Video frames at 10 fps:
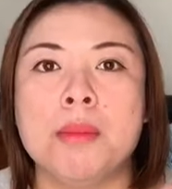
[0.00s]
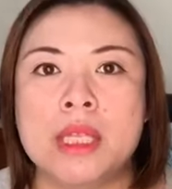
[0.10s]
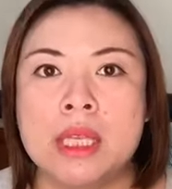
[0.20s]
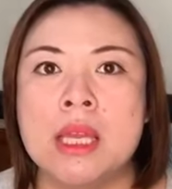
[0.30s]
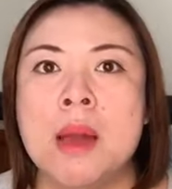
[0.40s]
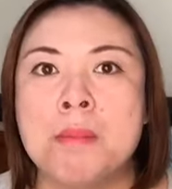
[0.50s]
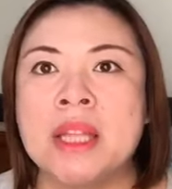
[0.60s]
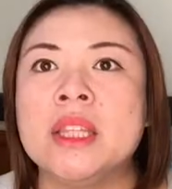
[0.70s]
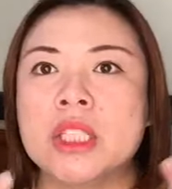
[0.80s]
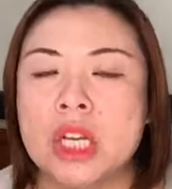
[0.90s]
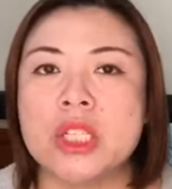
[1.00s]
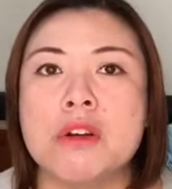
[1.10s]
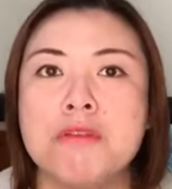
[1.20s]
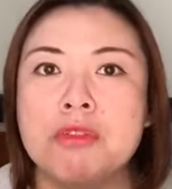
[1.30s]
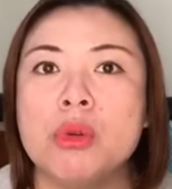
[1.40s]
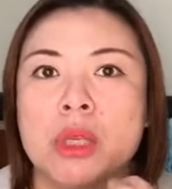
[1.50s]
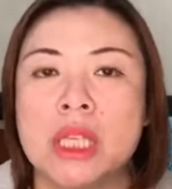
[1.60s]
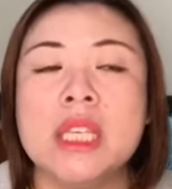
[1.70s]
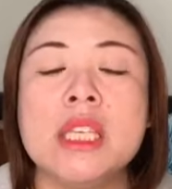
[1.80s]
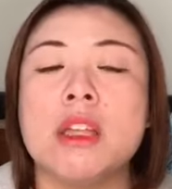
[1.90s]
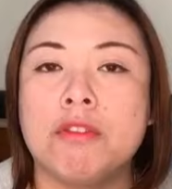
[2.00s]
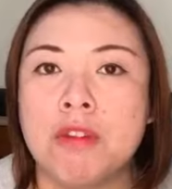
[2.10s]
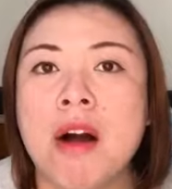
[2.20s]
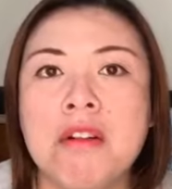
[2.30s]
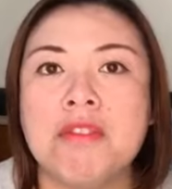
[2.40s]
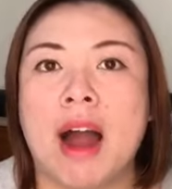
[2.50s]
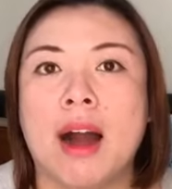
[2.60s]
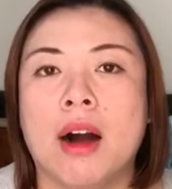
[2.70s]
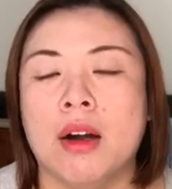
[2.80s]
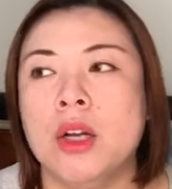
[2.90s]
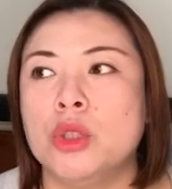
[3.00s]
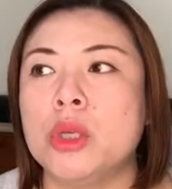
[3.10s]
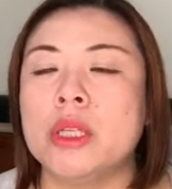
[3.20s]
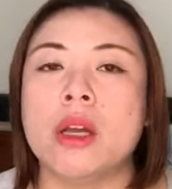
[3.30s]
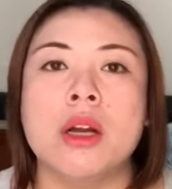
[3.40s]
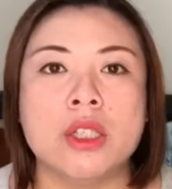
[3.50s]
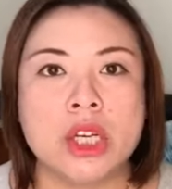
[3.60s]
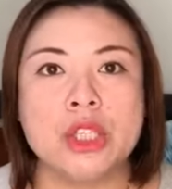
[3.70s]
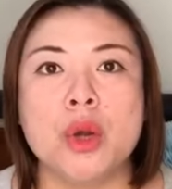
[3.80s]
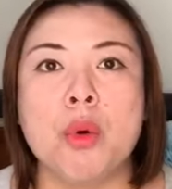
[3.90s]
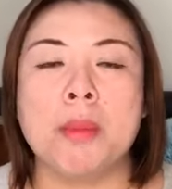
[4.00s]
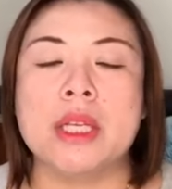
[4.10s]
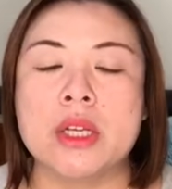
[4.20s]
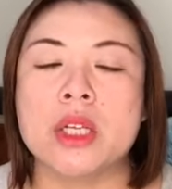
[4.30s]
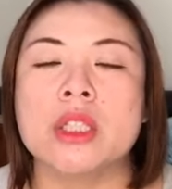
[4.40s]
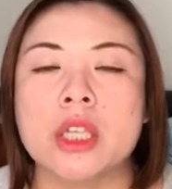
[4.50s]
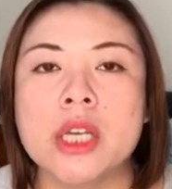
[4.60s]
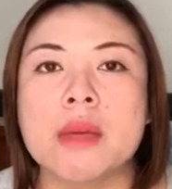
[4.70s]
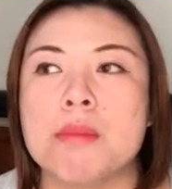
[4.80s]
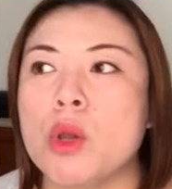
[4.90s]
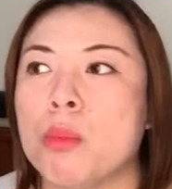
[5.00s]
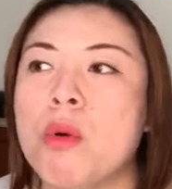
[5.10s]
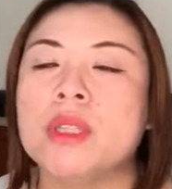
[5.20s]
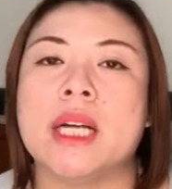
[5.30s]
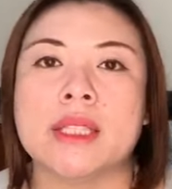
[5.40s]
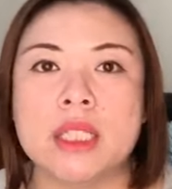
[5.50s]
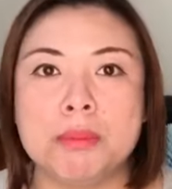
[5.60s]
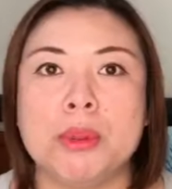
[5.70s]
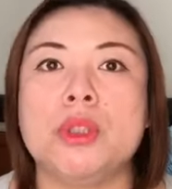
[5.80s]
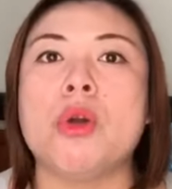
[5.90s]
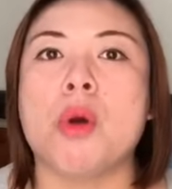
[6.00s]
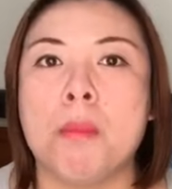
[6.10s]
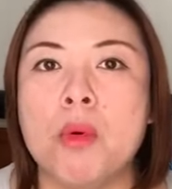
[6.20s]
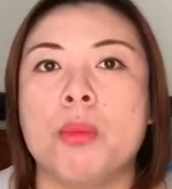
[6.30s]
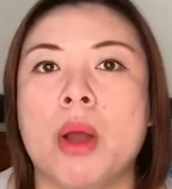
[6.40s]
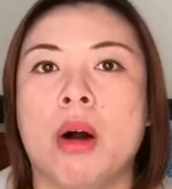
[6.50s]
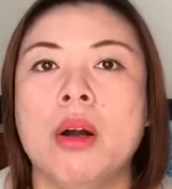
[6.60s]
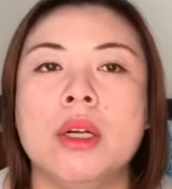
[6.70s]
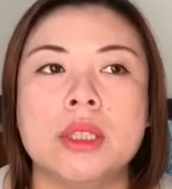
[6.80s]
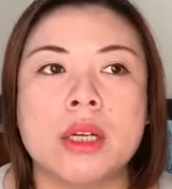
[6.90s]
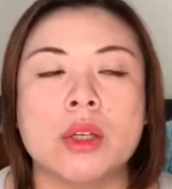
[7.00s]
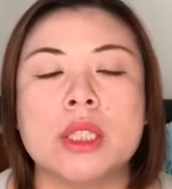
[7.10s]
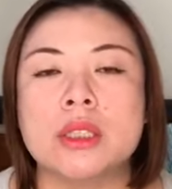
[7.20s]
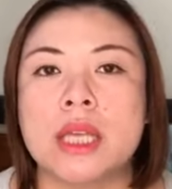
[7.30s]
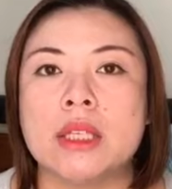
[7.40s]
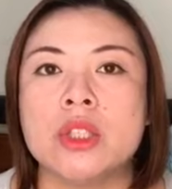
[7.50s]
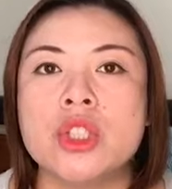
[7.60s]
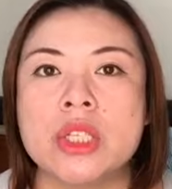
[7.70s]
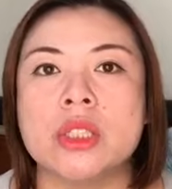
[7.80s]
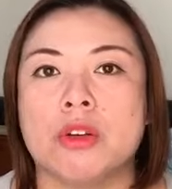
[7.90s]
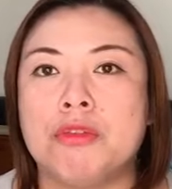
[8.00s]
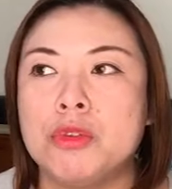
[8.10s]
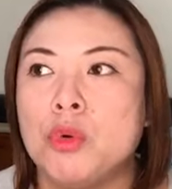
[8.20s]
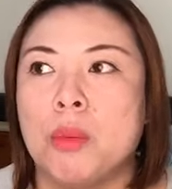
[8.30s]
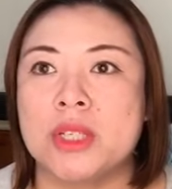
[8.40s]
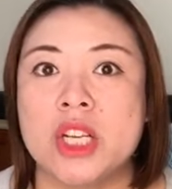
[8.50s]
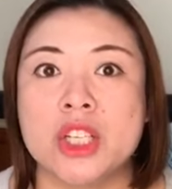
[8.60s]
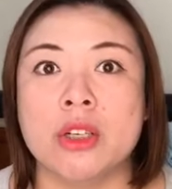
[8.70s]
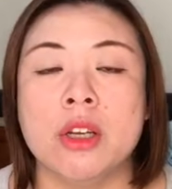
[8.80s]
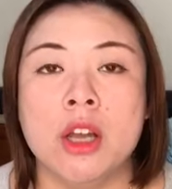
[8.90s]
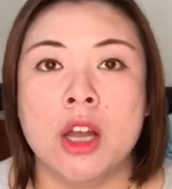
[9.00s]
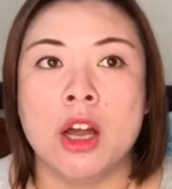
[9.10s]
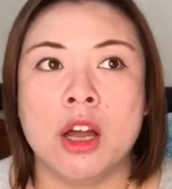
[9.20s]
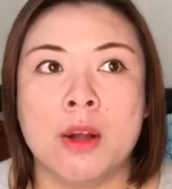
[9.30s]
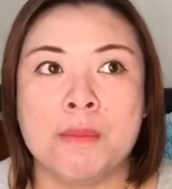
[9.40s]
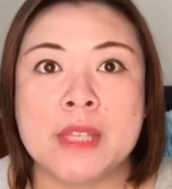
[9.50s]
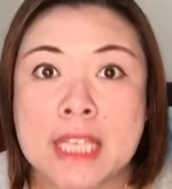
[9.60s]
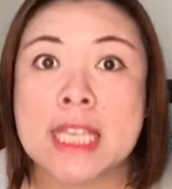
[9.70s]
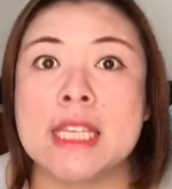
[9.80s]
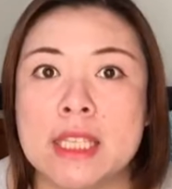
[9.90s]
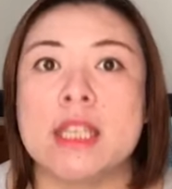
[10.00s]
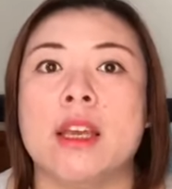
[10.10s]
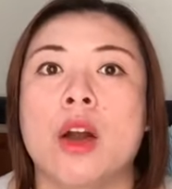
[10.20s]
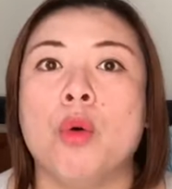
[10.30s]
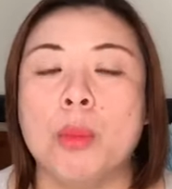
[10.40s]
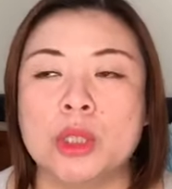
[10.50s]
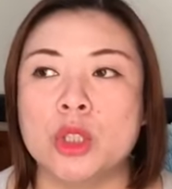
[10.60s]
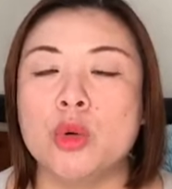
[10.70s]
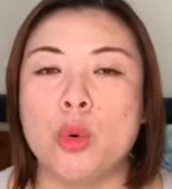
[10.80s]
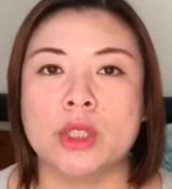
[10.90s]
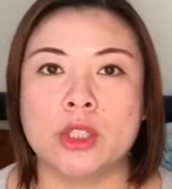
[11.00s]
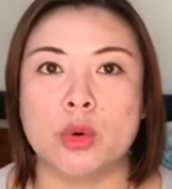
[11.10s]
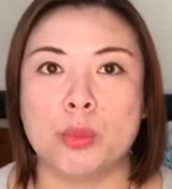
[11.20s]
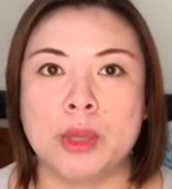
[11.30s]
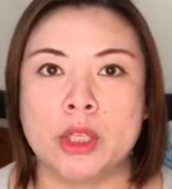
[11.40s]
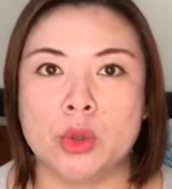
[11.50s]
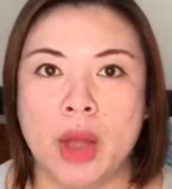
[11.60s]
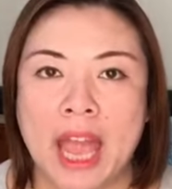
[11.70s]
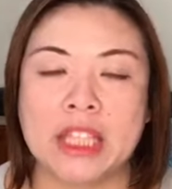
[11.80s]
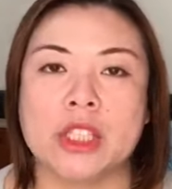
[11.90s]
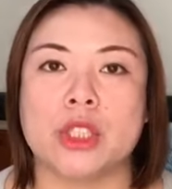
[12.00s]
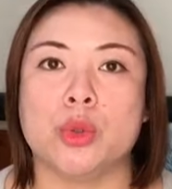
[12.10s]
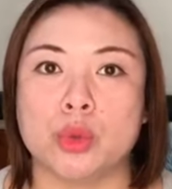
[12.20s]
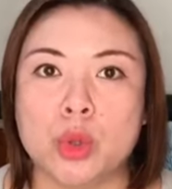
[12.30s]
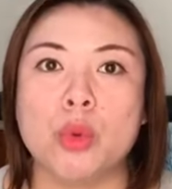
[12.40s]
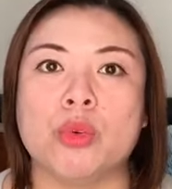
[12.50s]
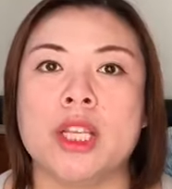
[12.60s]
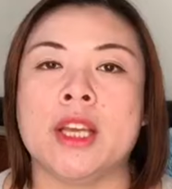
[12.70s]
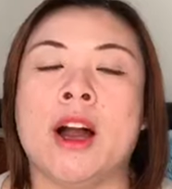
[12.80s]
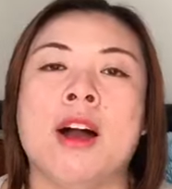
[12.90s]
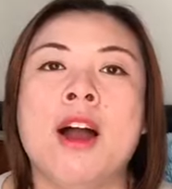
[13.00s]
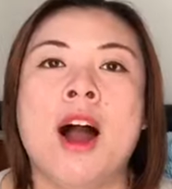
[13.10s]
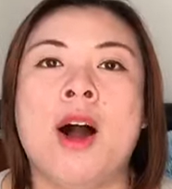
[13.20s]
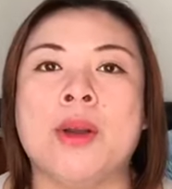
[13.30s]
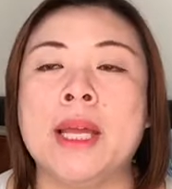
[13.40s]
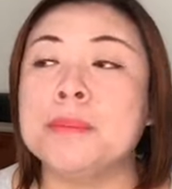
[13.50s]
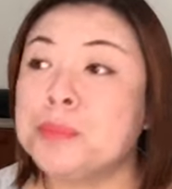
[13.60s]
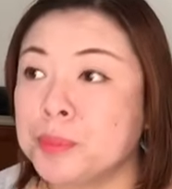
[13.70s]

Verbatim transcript: 你把你的人生赋予意义的方法啊，所以呢，人生我们人生可以没有梦想，但是必须要有目标，这样呢才能真正的赋予我们人生，嗯，意义，我们生活才能变得有 energy 有动力啊，好嘞。